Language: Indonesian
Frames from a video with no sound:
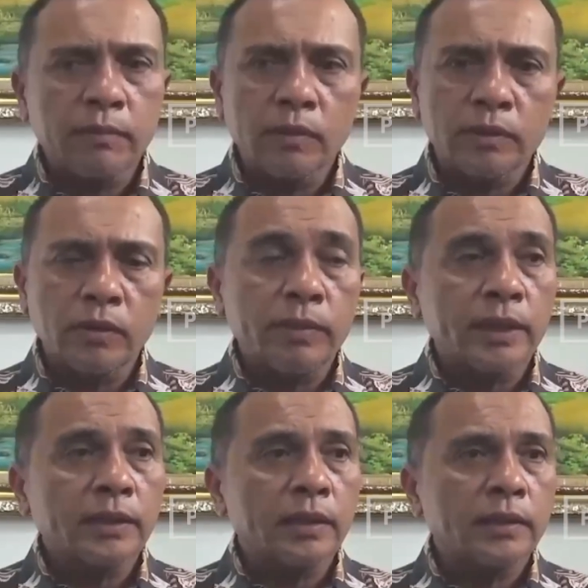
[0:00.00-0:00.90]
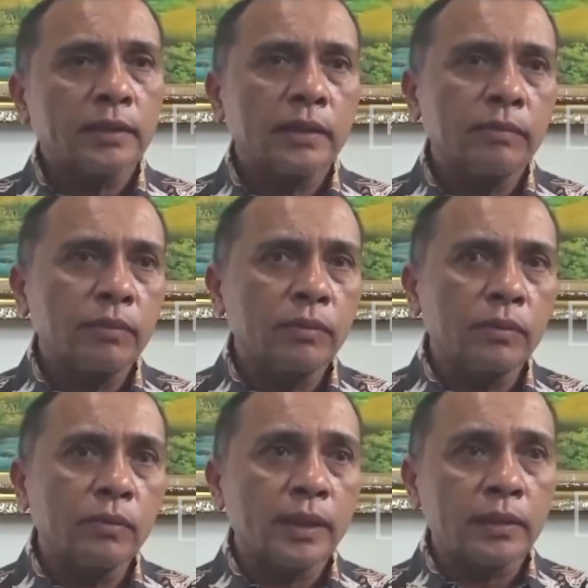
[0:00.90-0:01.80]
stok beras ada
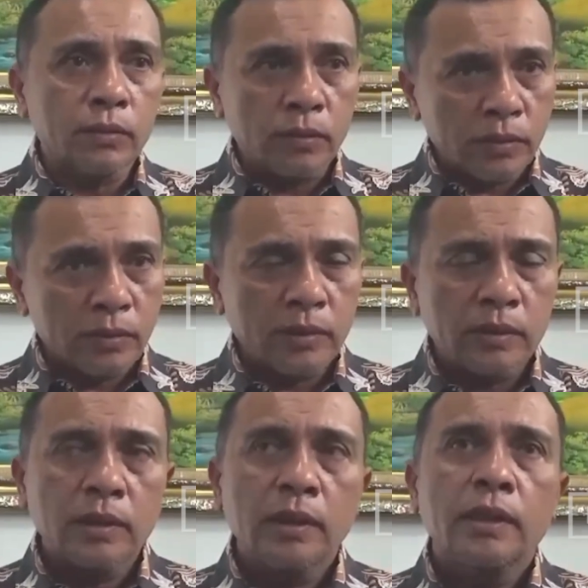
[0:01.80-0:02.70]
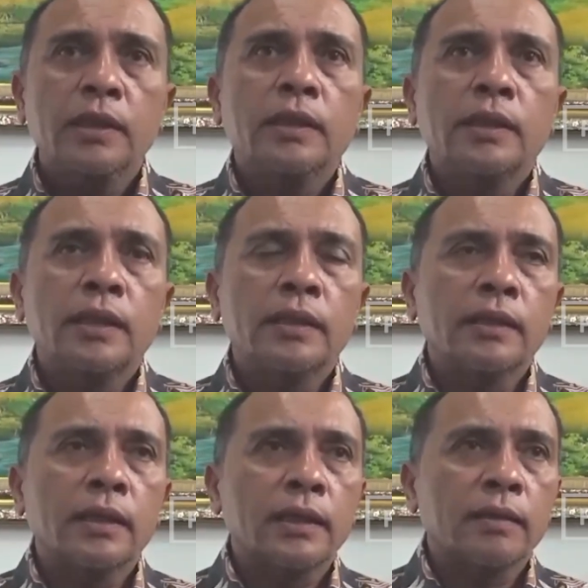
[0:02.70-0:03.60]
1200 dan
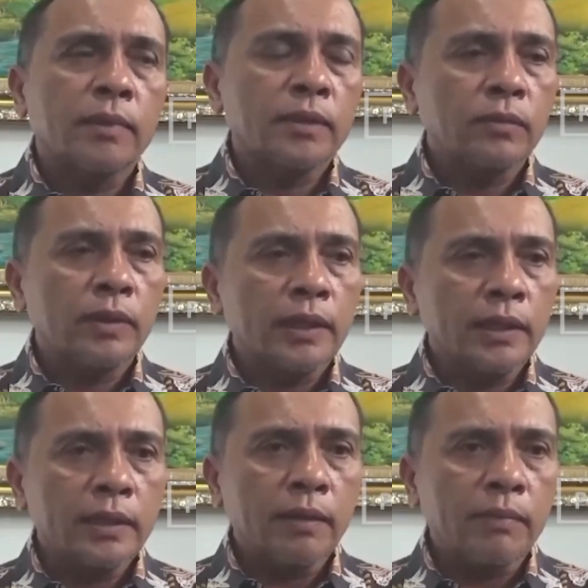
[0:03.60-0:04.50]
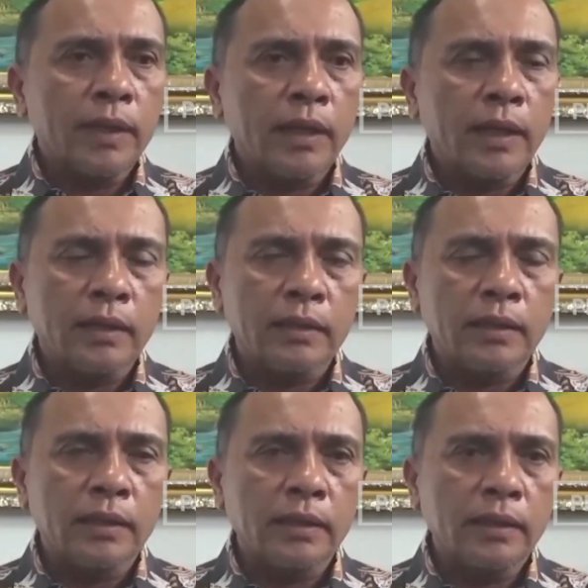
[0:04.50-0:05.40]
akan masuk lagi tambahan
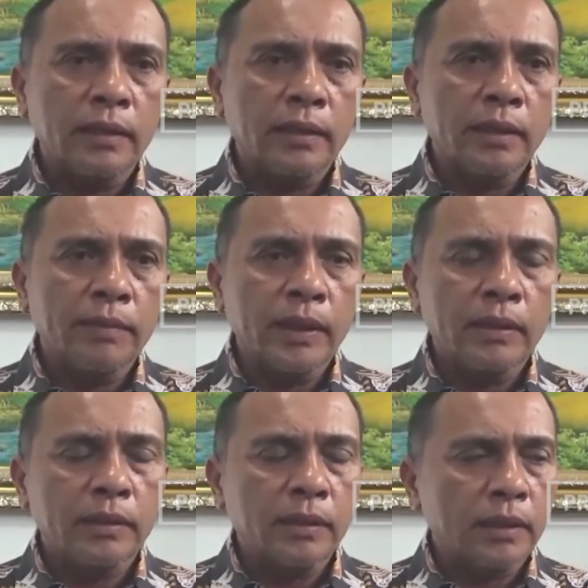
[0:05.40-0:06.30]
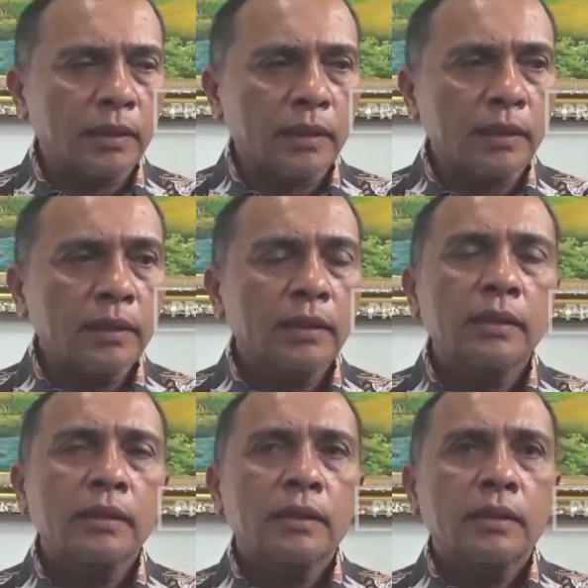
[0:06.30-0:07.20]
dari apa dari
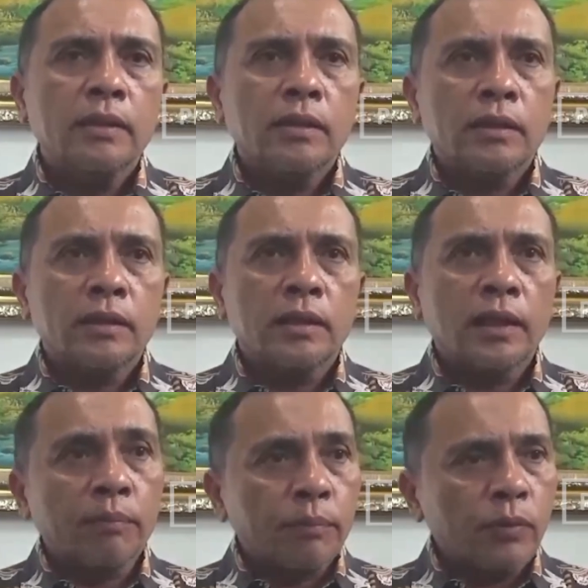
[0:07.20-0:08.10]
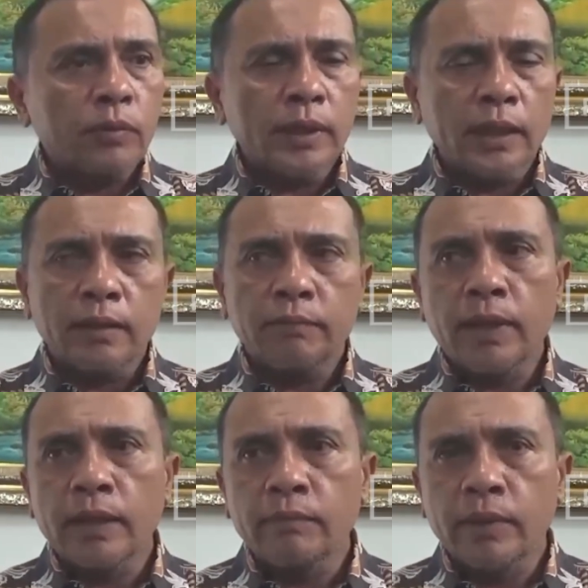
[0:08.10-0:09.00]
Lampung dan
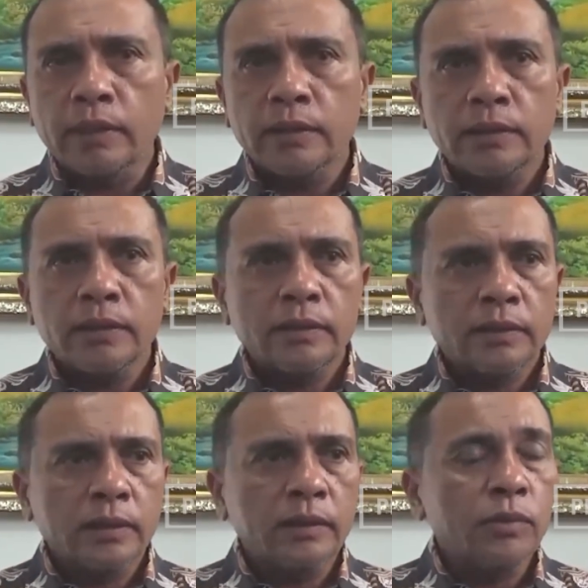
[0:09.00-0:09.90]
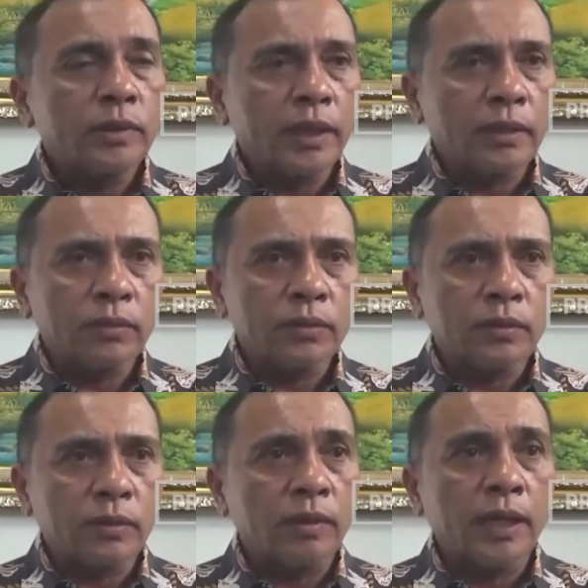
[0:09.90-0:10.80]
Palembang 1100
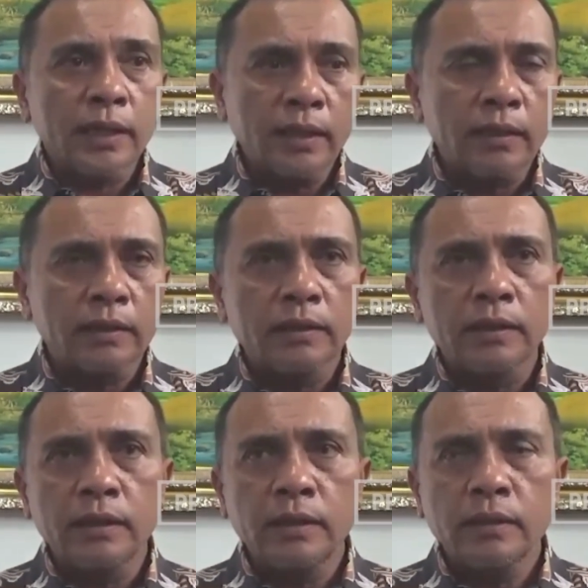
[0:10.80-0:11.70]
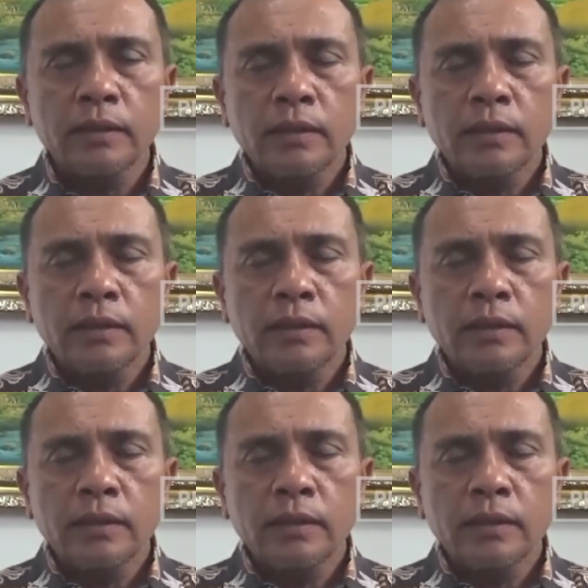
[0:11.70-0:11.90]
ton lagi jadi